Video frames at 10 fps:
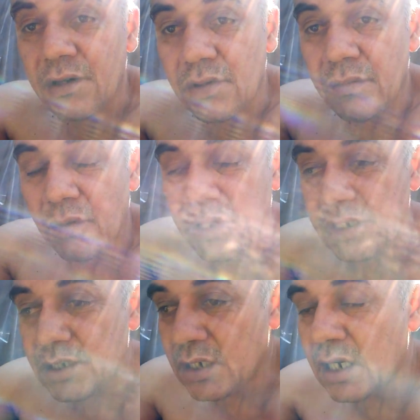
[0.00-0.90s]
O limão
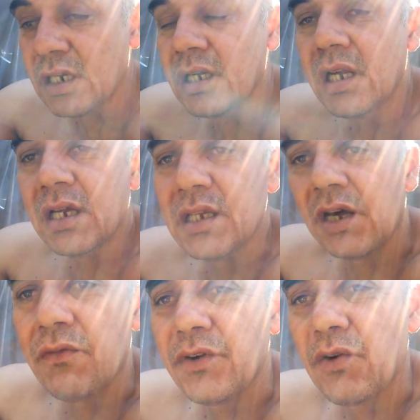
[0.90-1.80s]
Taiti não,
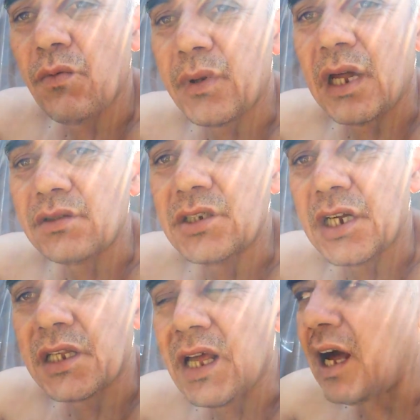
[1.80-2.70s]
foi comprado,
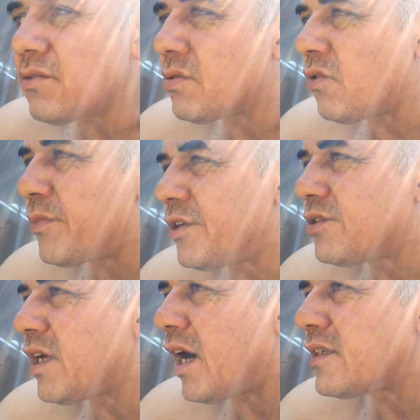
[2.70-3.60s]
enxertado, comprei no
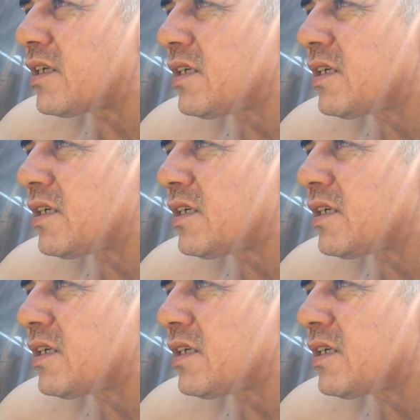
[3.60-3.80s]
Ceasa.